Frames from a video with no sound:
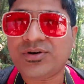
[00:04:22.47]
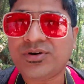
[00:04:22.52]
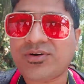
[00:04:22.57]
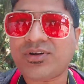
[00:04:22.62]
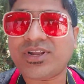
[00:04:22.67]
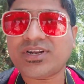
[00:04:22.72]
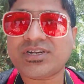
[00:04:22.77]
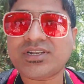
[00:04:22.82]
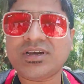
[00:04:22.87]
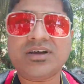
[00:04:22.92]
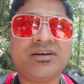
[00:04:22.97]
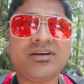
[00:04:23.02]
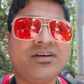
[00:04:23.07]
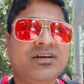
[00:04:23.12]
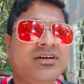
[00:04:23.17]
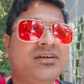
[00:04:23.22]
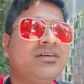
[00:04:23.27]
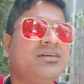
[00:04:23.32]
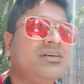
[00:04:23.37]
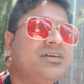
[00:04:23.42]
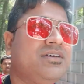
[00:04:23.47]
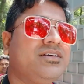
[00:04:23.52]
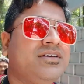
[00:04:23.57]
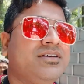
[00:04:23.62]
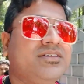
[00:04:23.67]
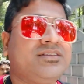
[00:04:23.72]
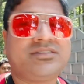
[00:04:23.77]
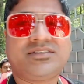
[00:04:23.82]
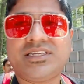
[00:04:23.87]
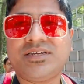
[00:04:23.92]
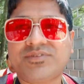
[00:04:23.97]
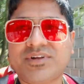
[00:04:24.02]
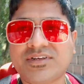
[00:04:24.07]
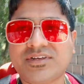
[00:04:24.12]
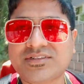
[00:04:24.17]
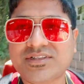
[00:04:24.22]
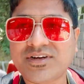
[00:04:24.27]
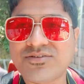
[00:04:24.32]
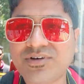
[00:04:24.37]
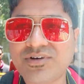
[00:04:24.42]
অনেকটা স্টিপ
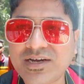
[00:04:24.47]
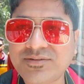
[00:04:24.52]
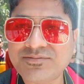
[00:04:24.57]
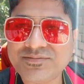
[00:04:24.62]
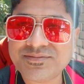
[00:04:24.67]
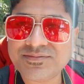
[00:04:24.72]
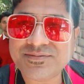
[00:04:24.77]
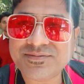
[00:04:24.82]
রাস্তা উঠলাম